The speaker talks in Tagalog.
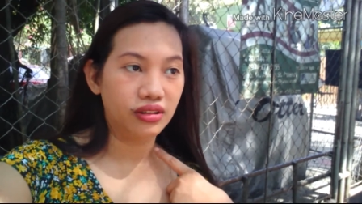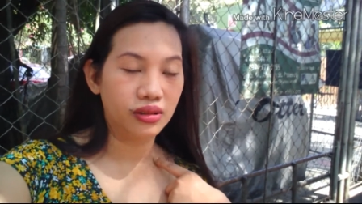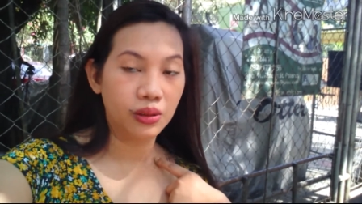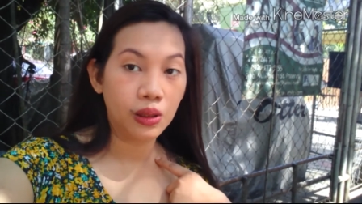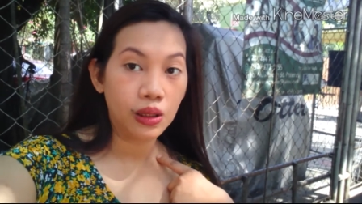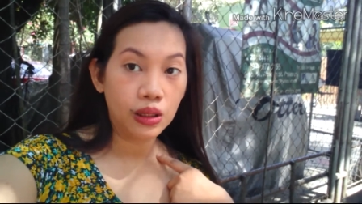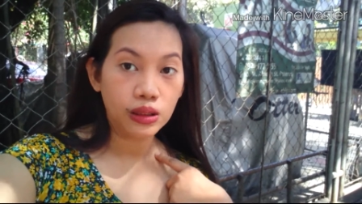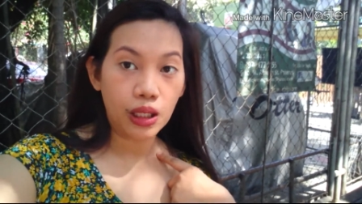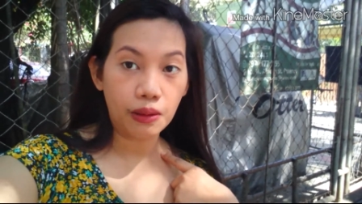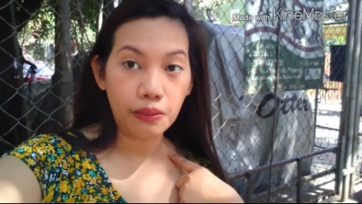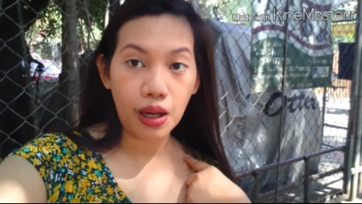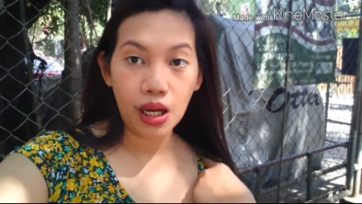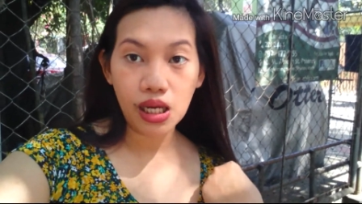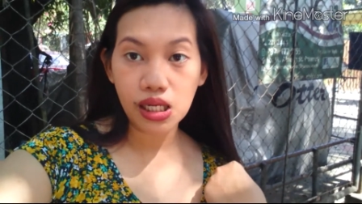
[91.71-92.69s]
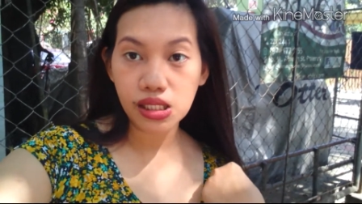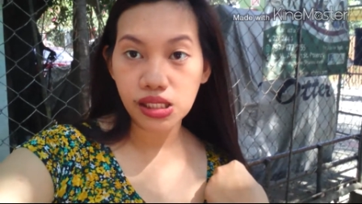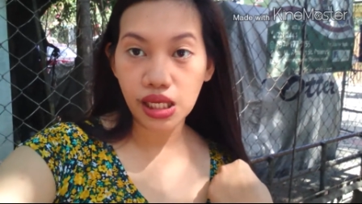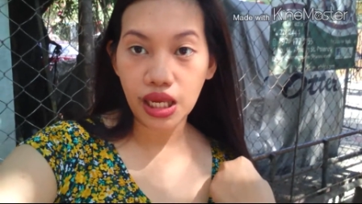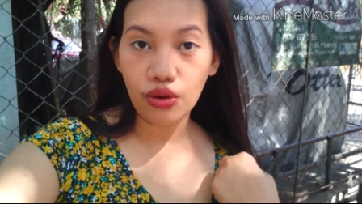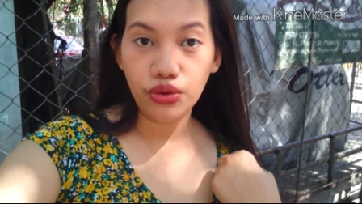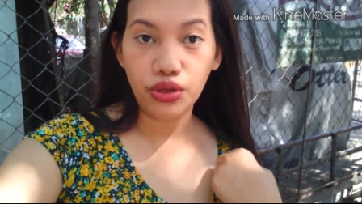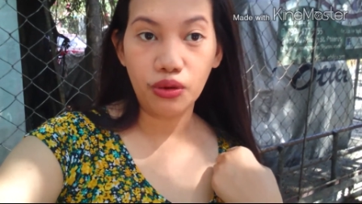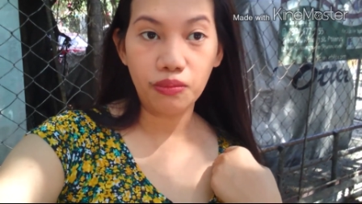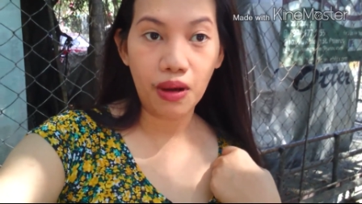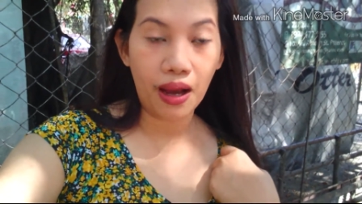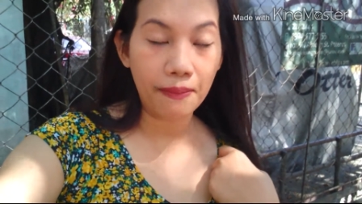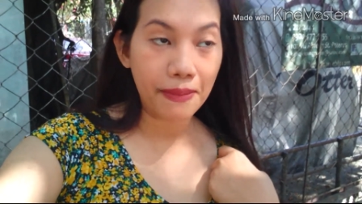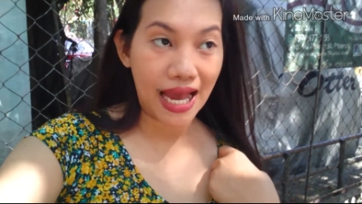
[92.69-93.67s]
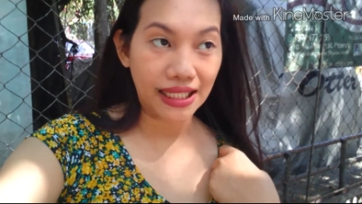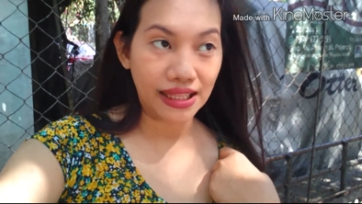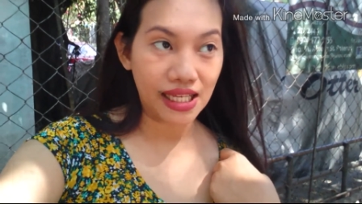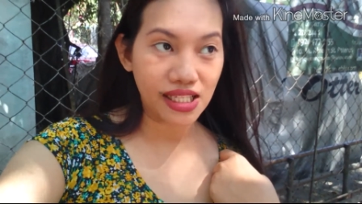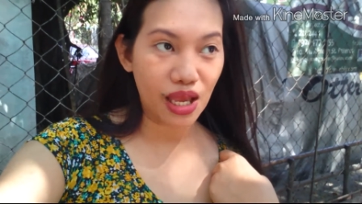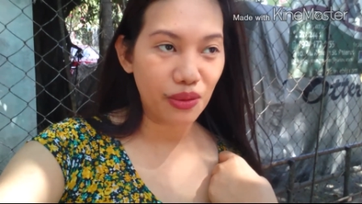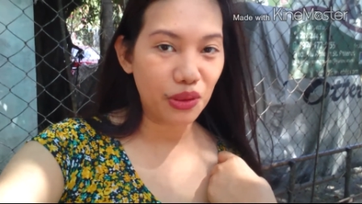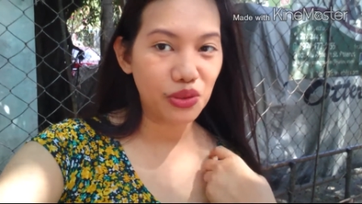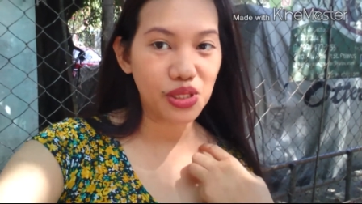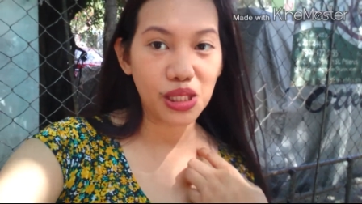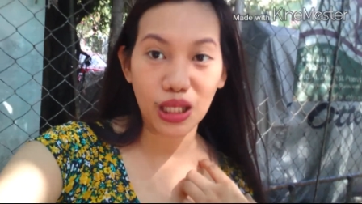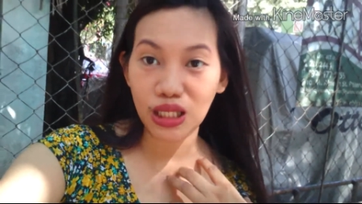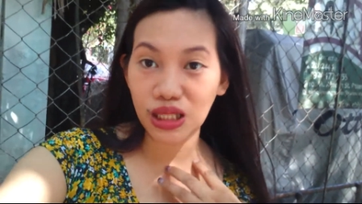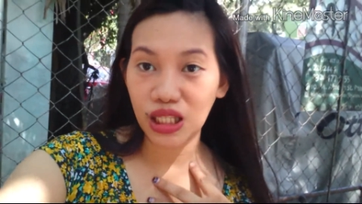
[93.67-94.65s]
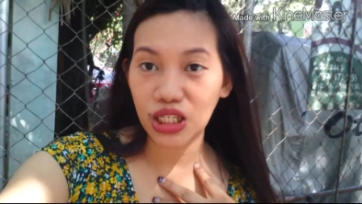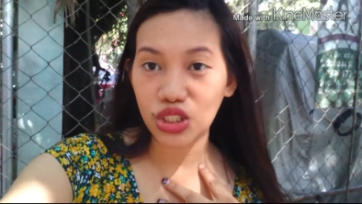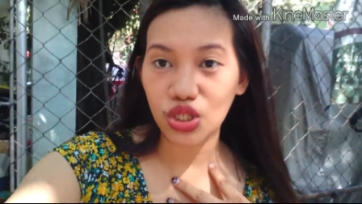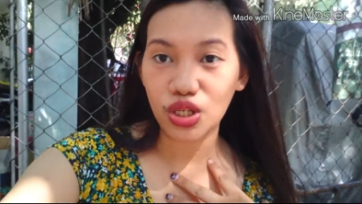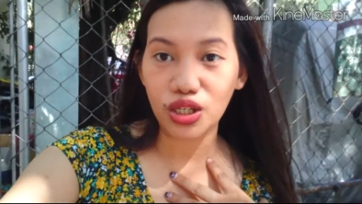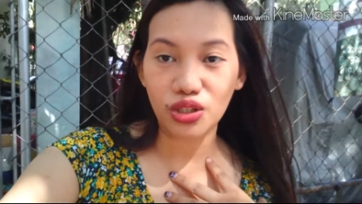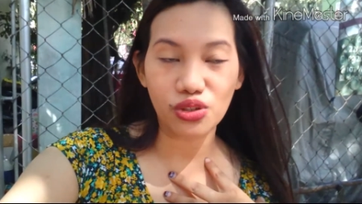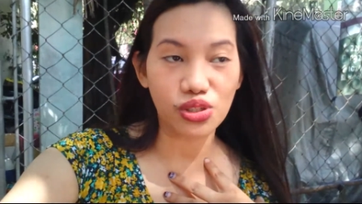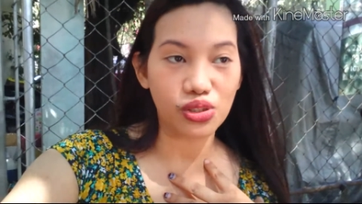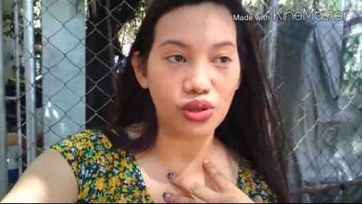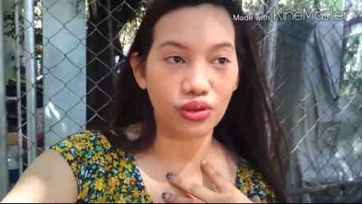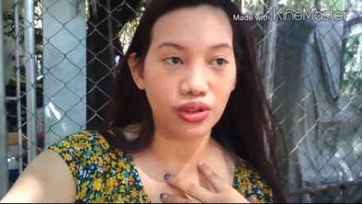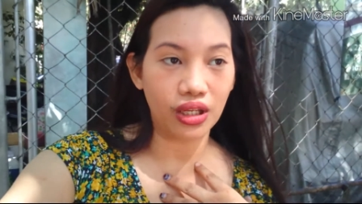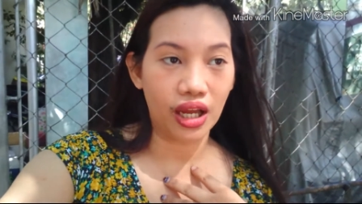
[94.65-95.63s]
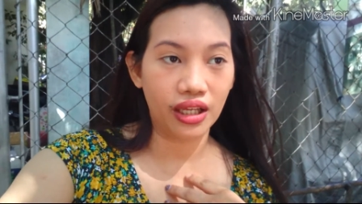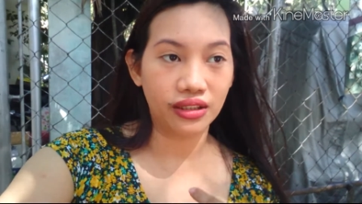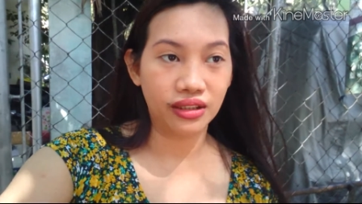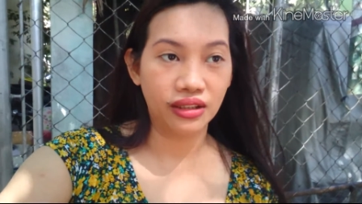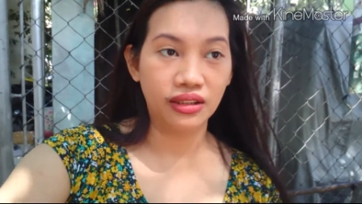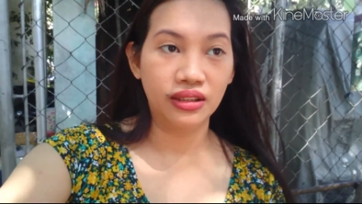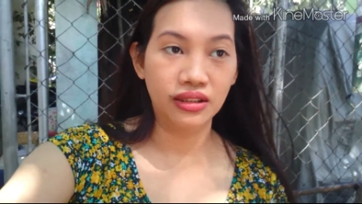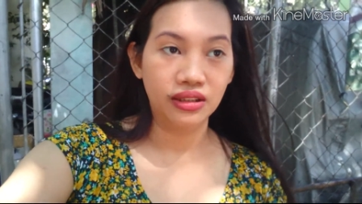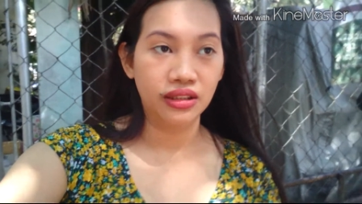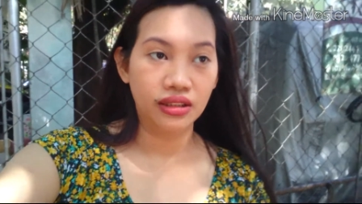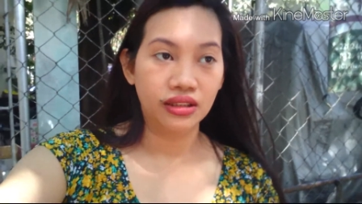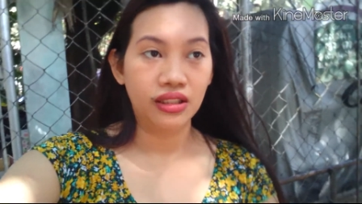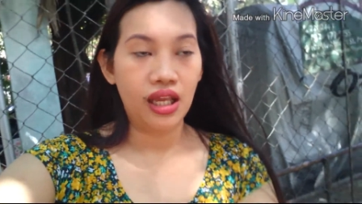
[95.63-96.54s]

Mga na mga sayaw yung mga bata. Sabi ko, sige teacher, gusto shark ko yan. team.